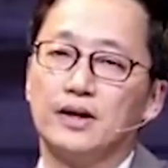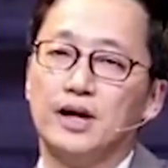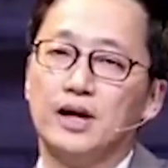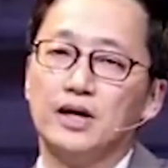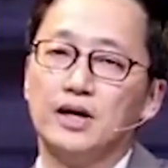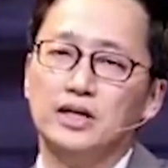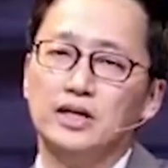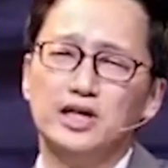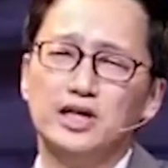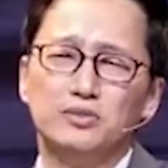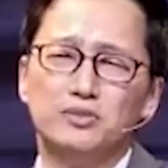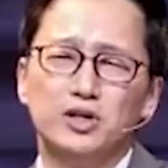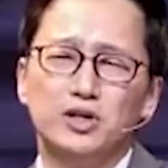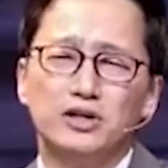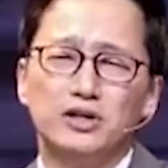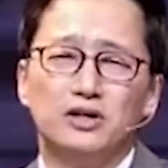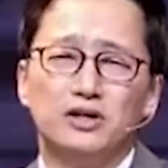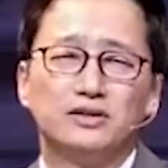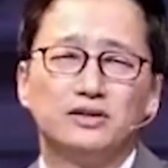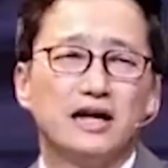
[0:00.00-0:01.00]

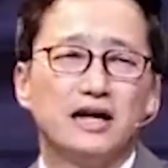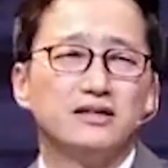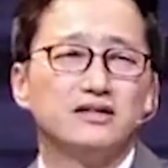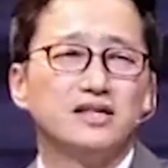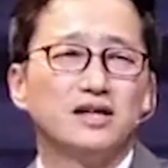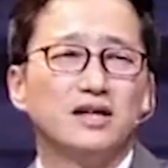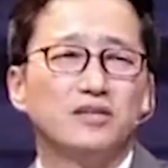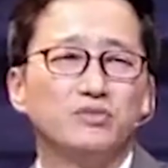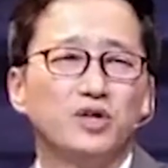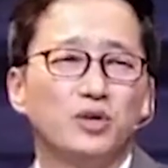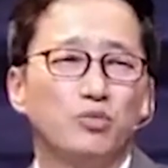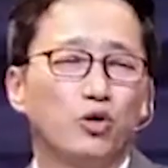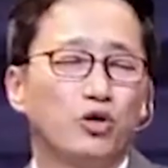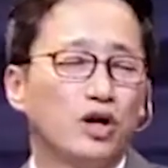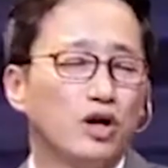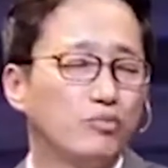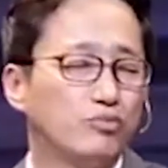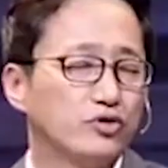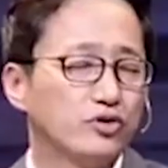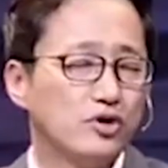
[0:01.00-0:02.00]
이름을 다른 사람들이
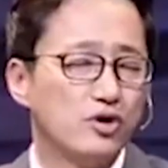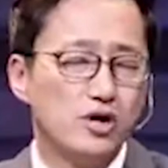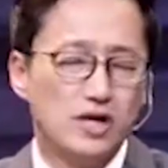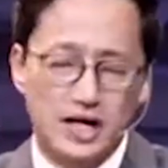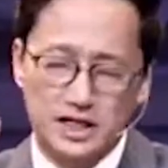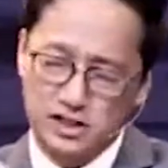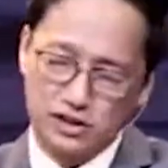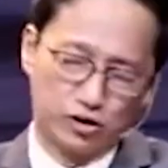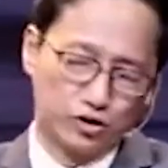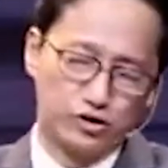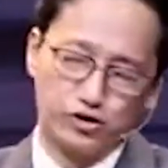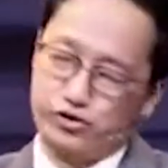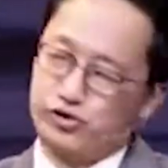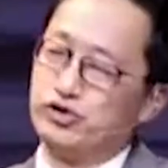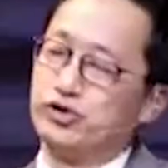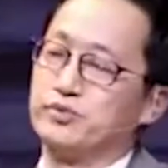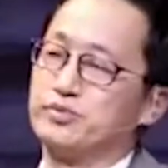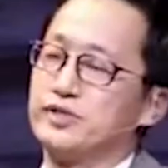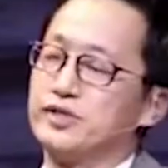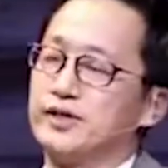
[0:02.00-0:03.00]
뭐라고 부른 것까지는 어쩔
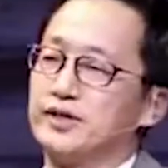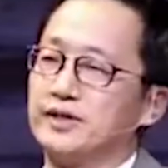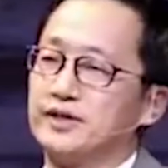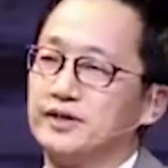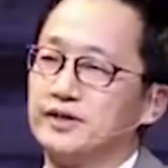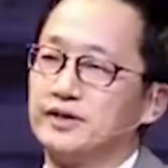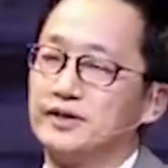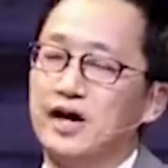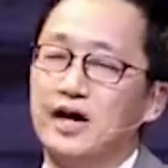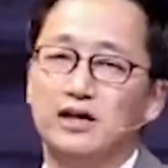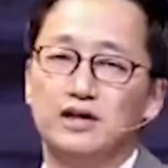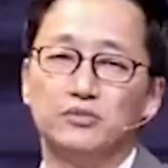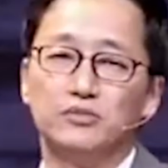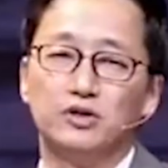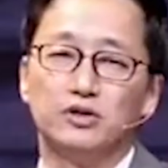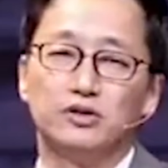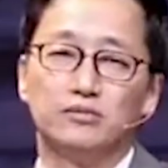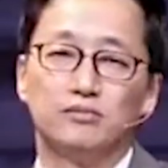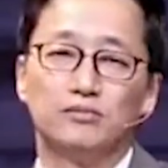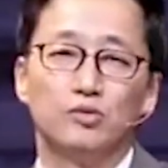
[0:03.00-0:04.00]
수 없어요. 내
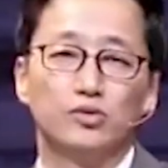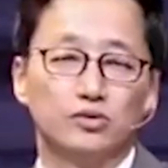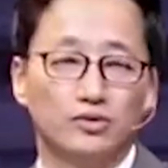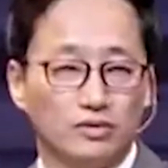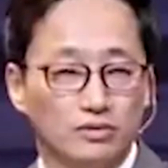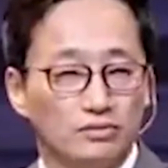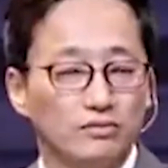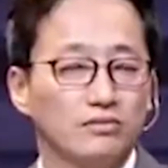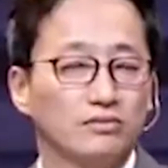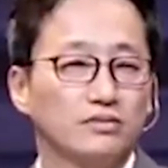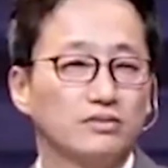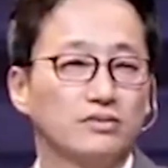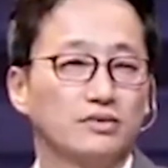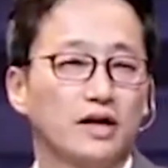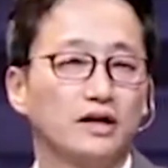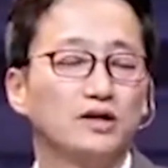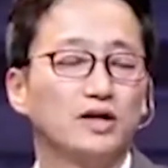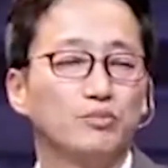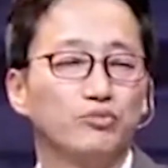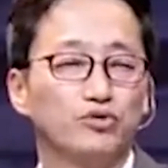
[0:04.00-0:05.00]
이름을 뭐
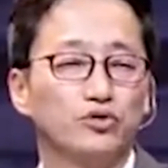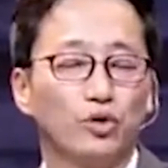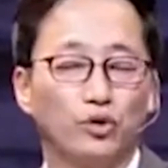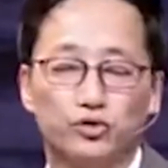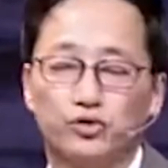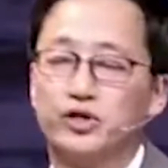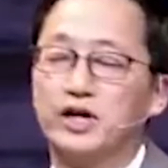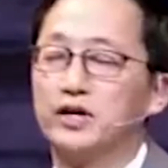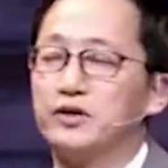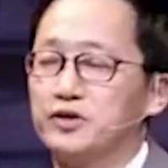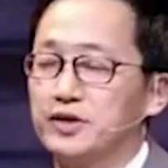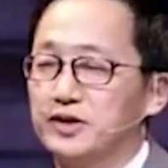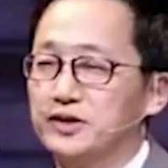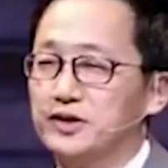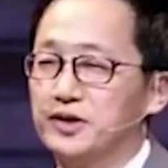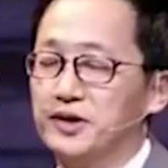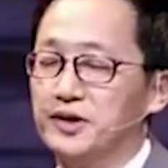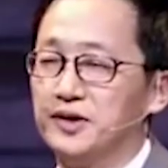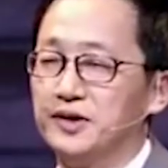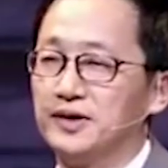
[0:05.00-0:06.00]
다르게 부르는데 어떻게 할 거예요,
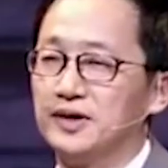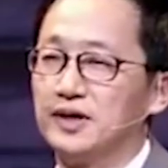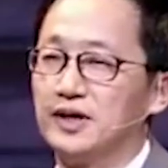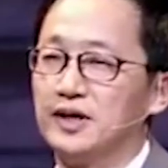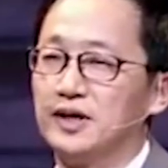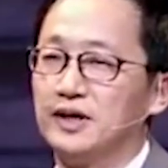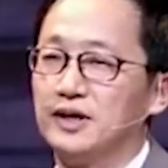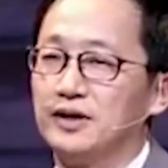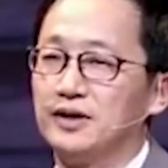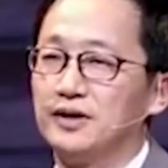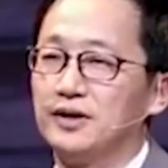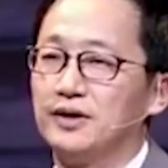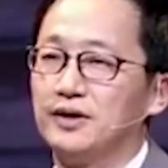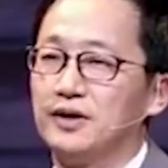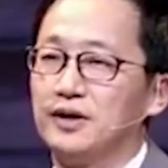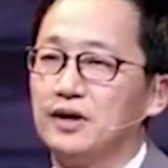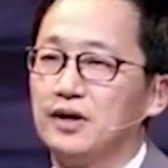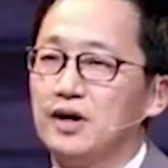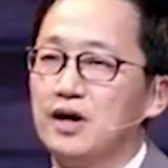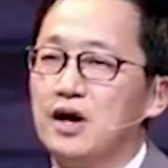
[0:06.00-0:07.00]
그거?
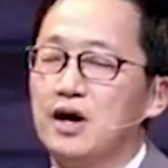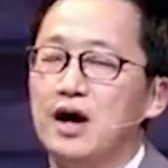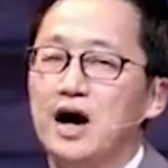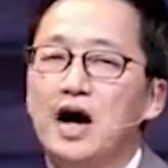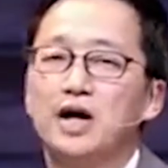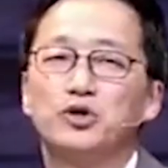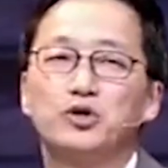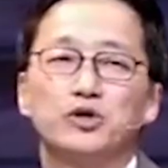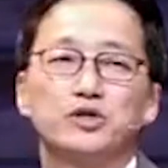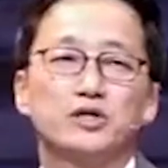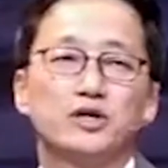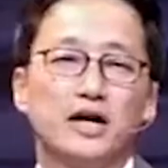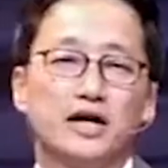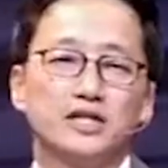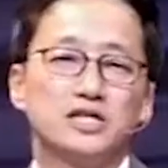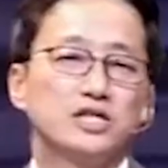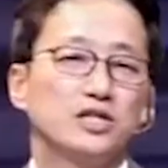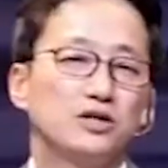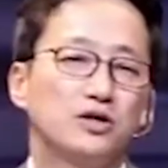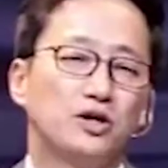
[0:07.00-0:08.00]
학교에서
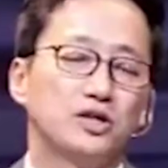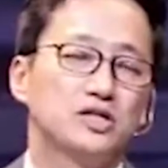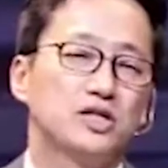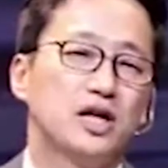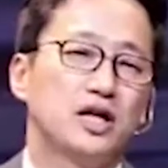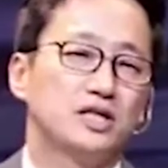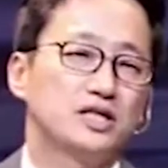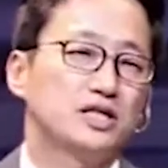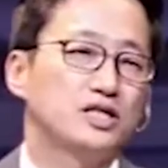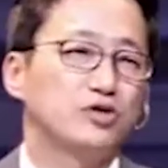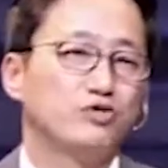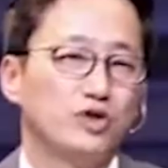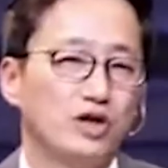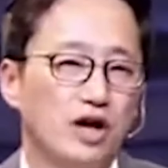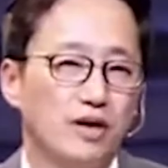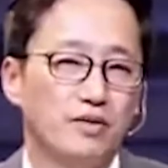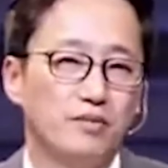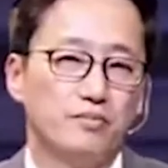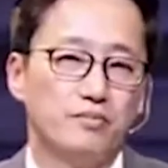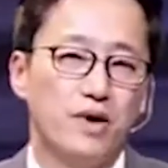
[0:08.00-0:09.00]
가르치는 것까지
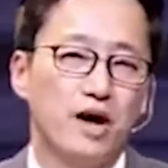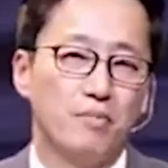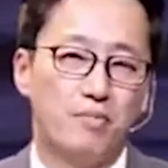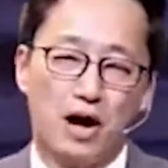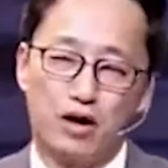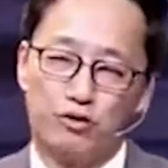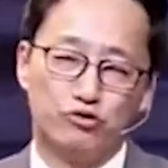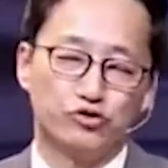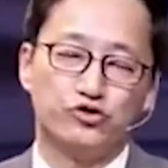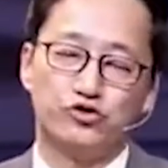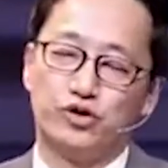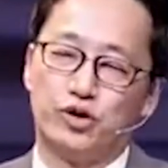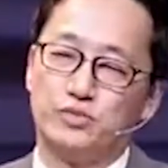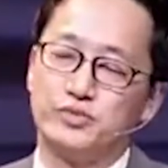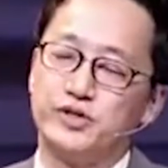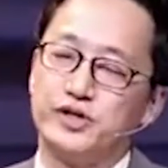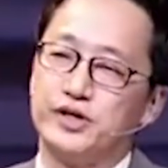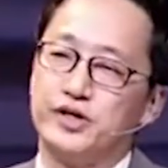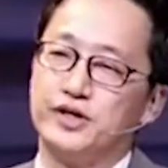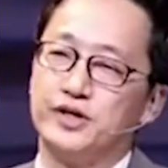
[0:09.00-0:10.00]
우리가 막 바꿀 수는
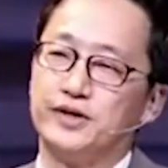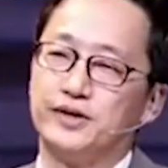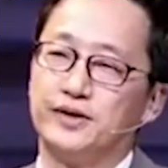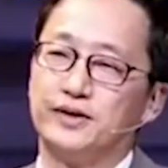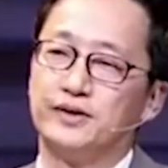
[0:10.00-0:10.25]
없어요.